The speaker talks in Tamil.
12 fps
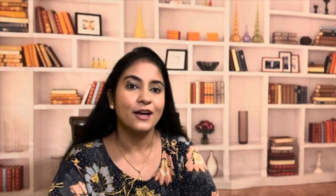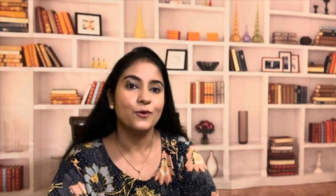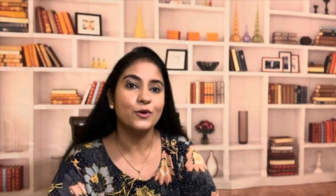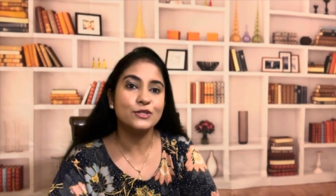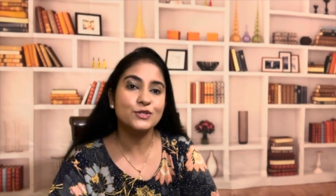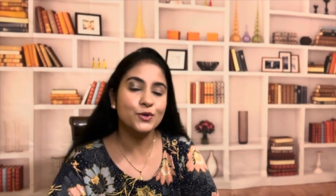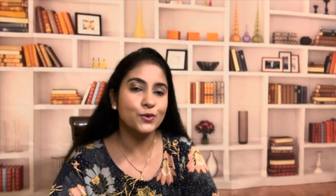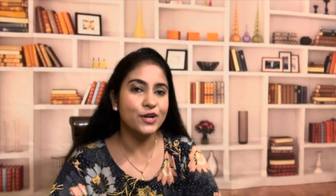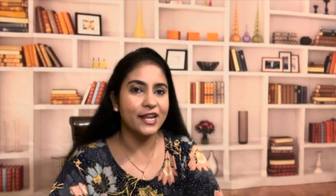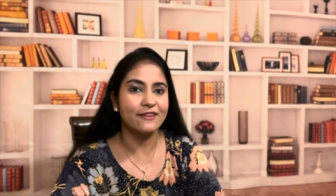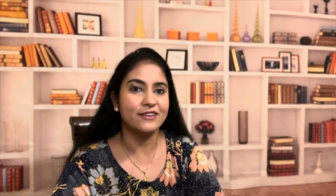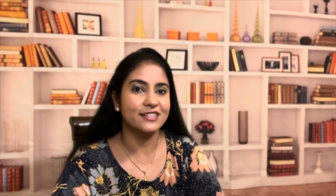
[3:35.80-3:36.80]
ஒரு ஸ்க்ரூ
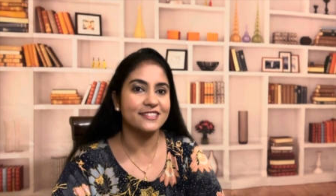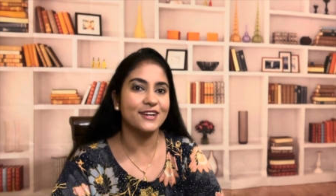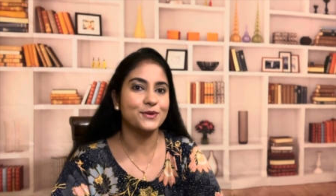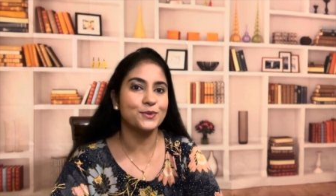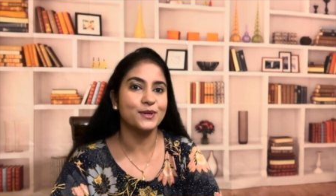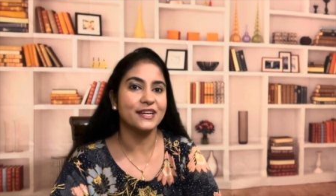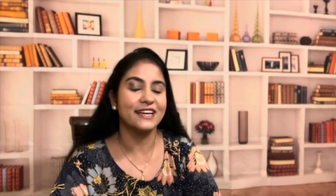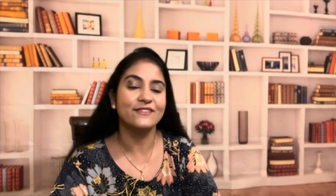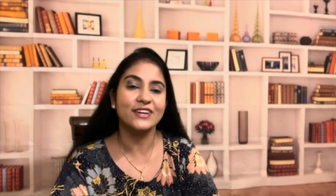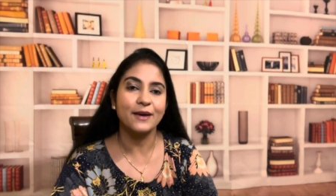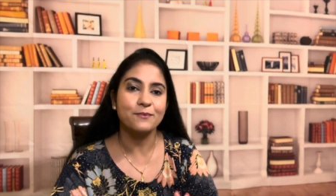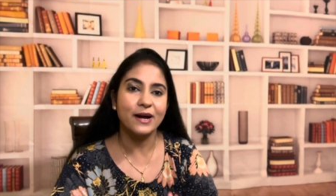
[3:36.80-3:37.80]
டிரைவர் இருந்தால் கொடுங்க
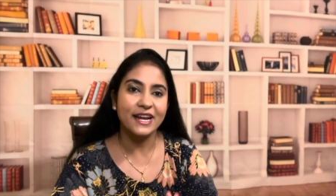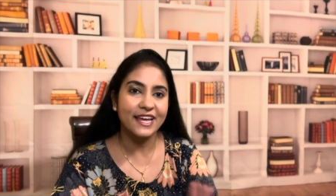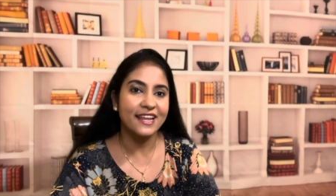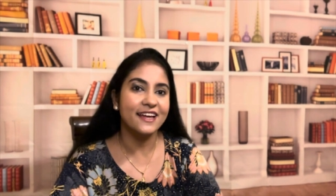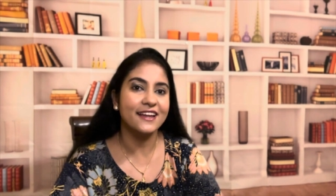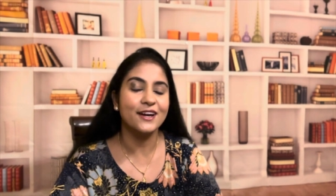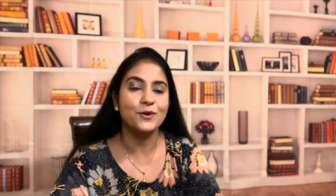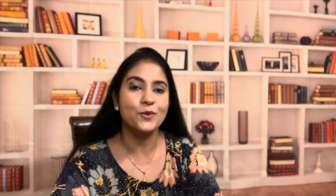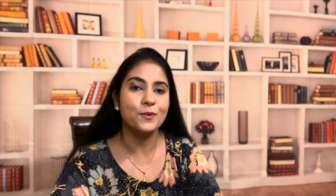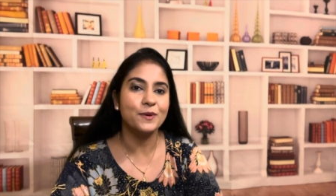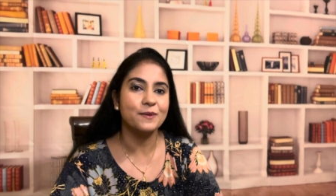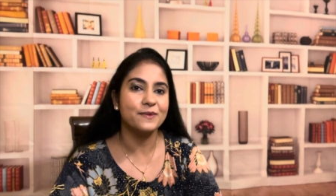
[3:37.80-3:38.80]
இவங்க மனையெல்லாம் நான்
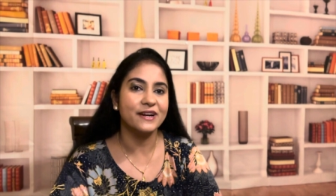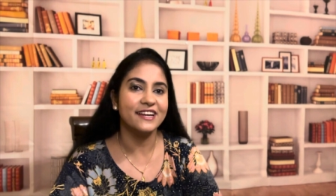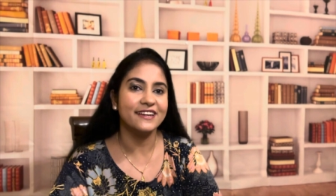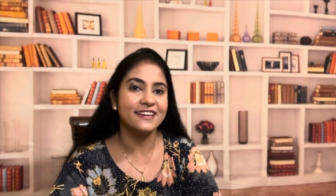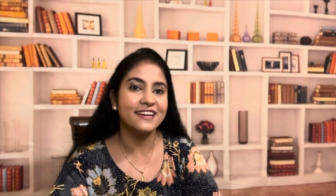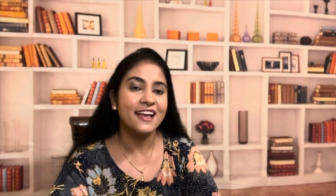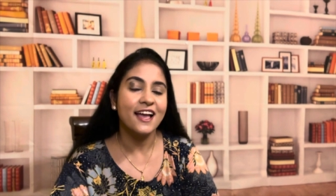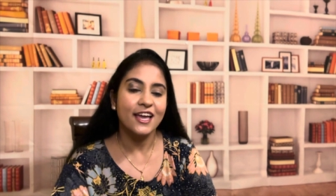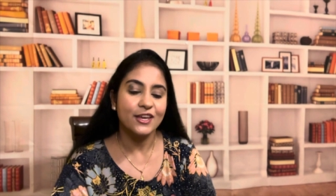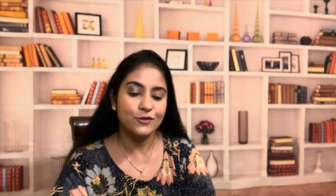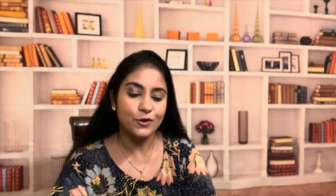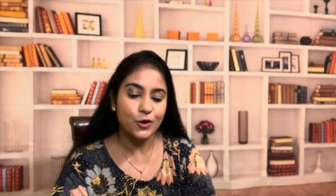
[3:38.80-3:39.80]
ஓப்பன் பண்ணிவிட்டு
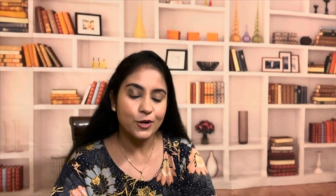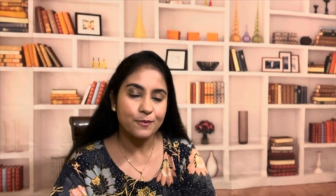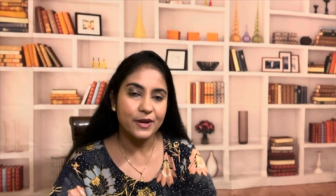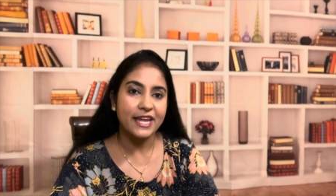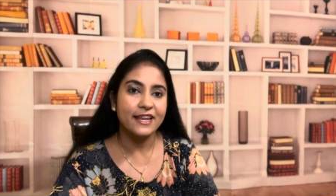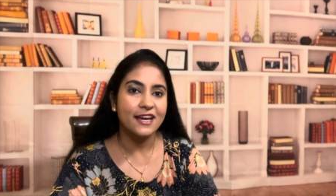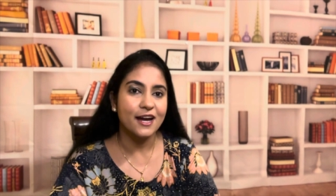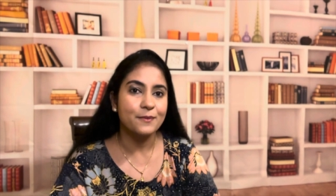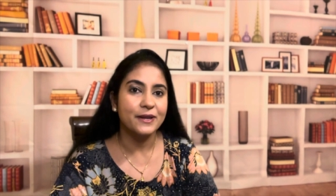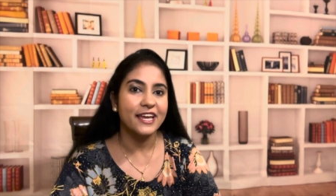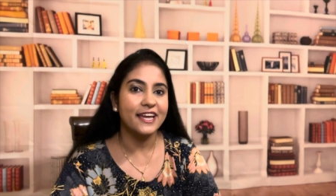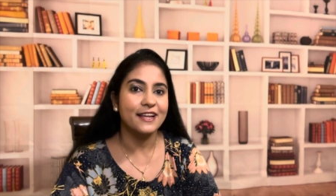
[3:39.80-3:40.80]
இவங்களோட பிரெயினை
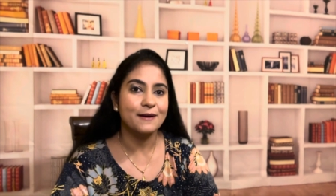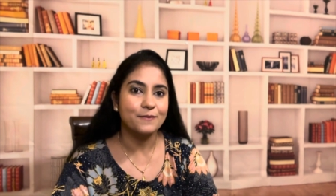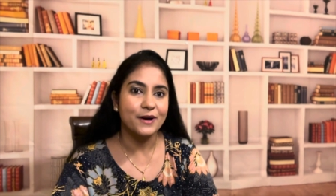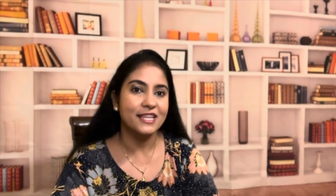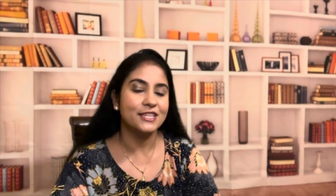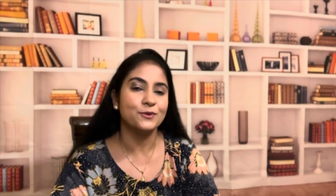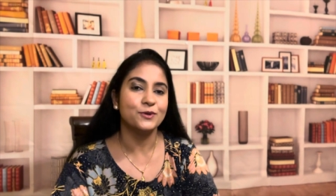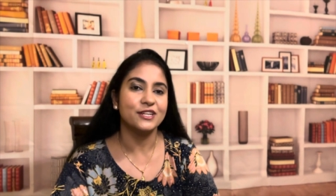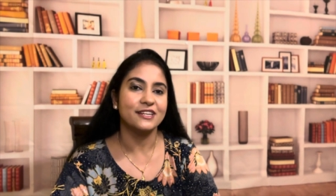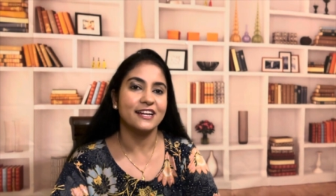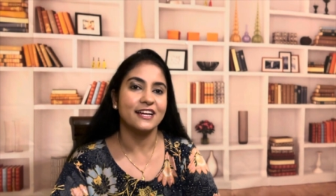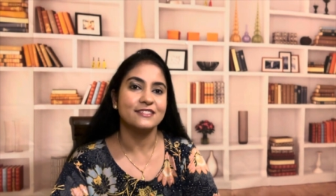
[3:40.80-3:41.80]
அப்படியே நான் மாற்றி
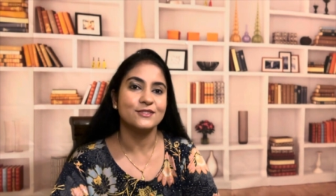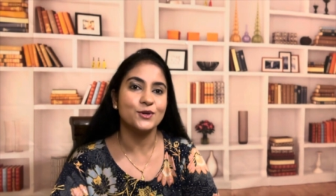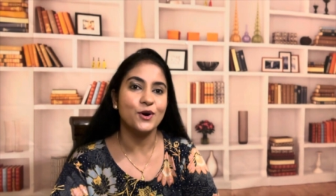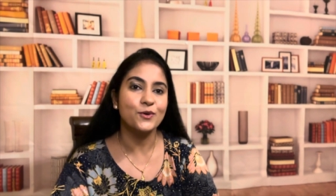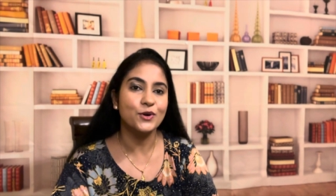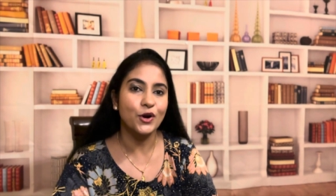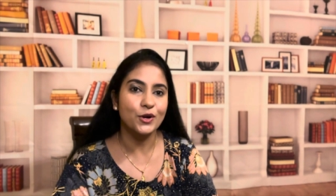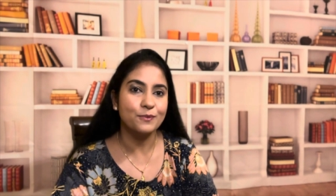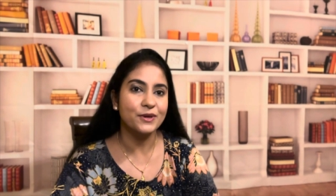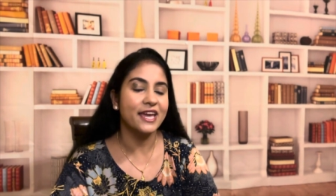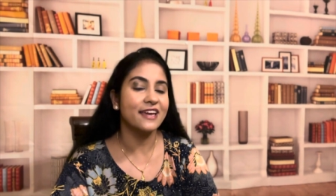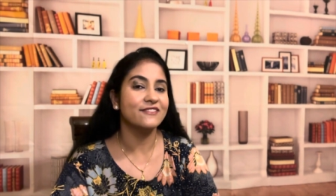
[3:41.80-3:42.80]
விட்டுறேன் ஸோ அவங்களோட
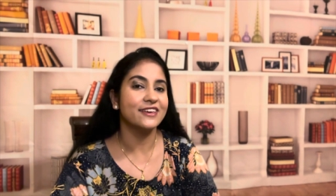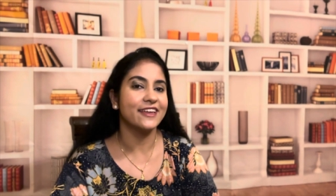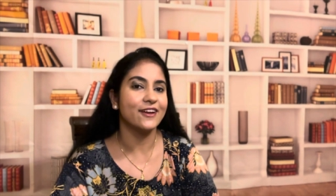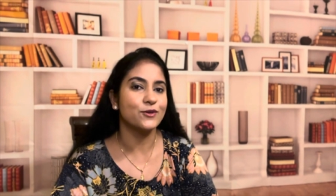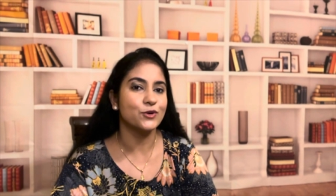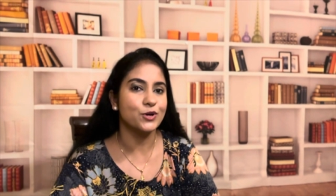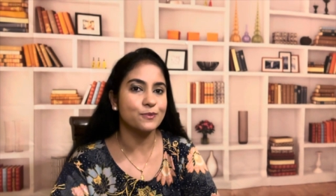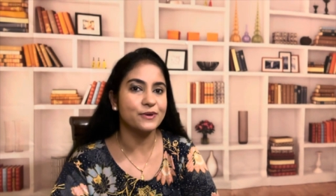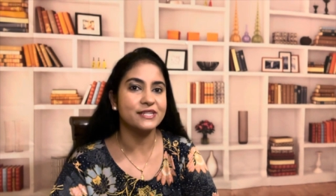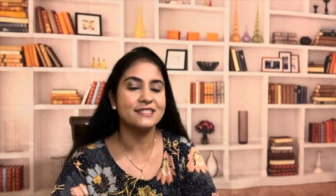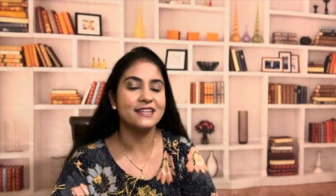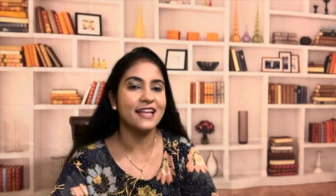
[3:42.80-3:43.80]
பிஹேவியர் அவங்களோட
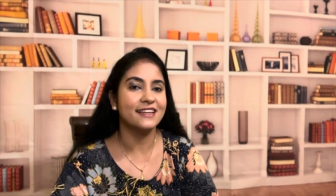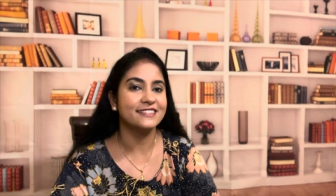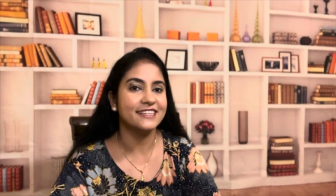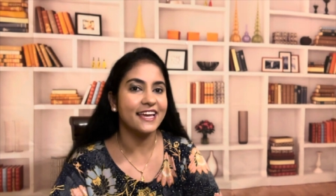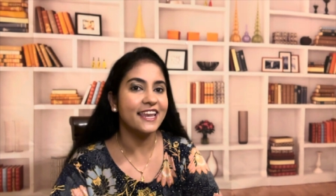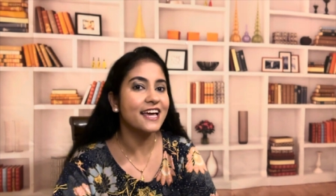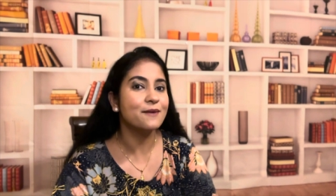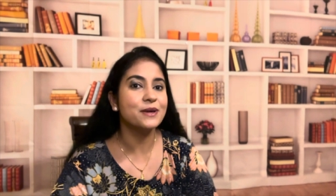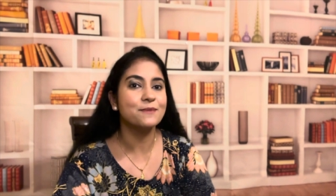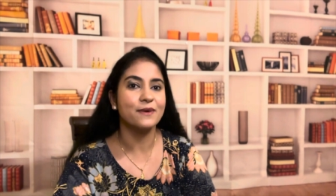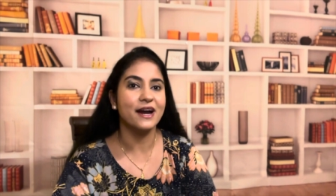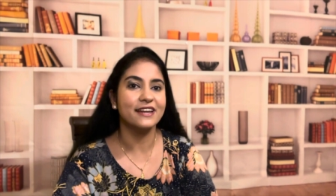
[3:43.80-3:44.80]
பர்சனாலிட்டி எல்லாமே
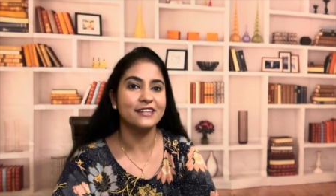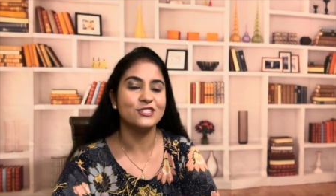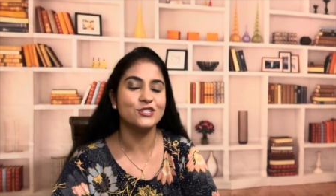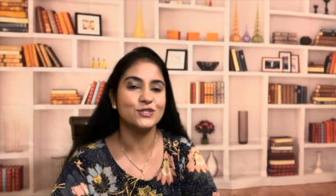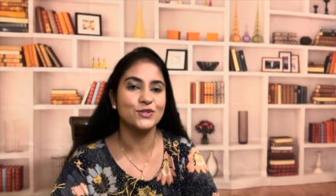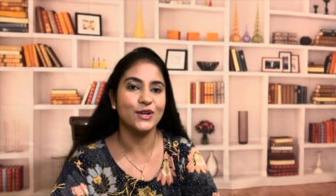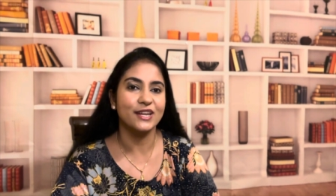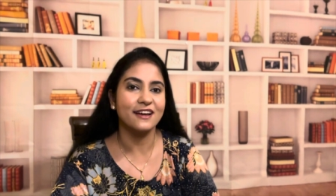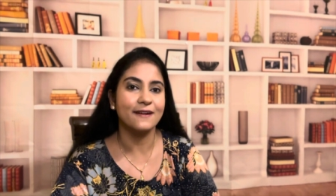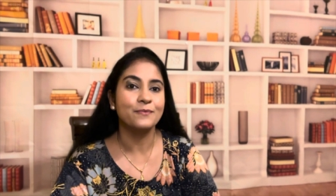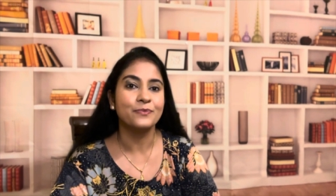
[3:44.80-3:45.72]
மாறிடுச்சுன்னு சொன்னால்